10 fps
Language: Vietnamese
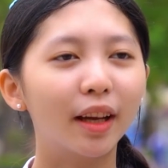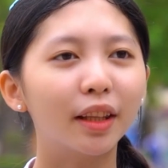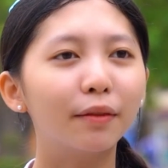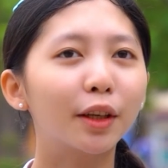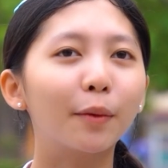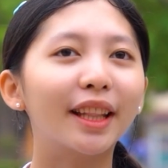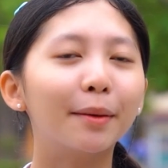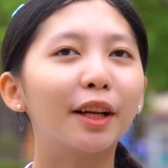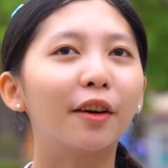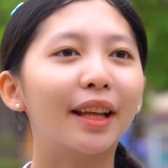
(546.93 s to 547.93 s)
Nhưng vừa qua thì
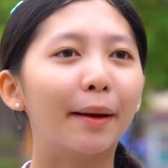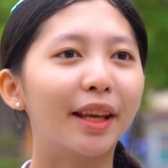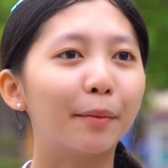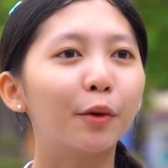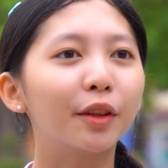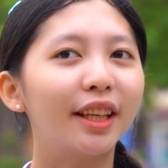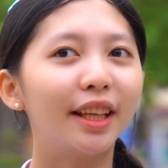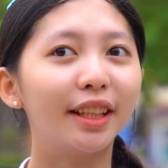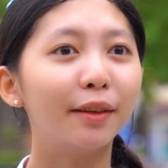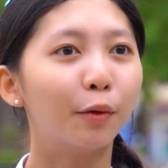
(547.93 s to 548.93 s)
bạn có tham gia một cuộc
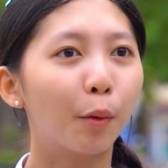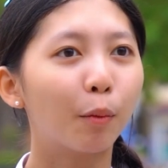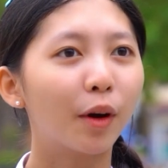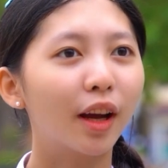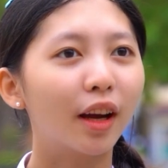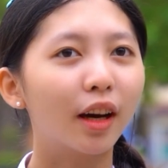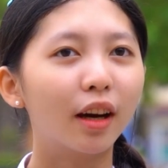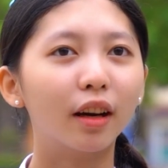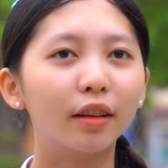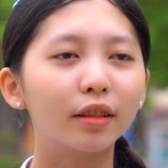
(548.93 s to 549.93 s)
thi Chinh phục
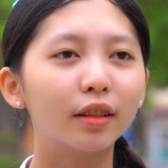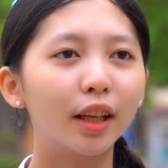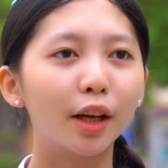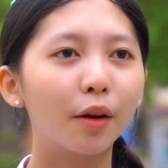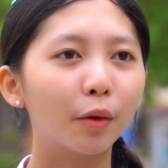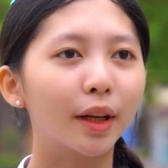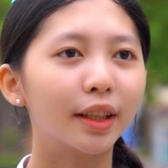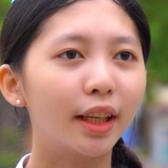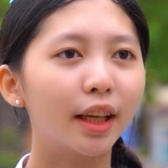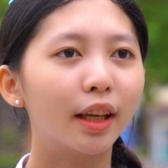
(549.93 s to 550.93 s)
ở tỉnh Quảng
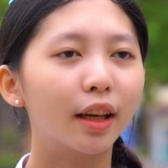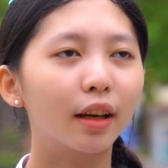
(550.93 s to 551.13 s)
Trị,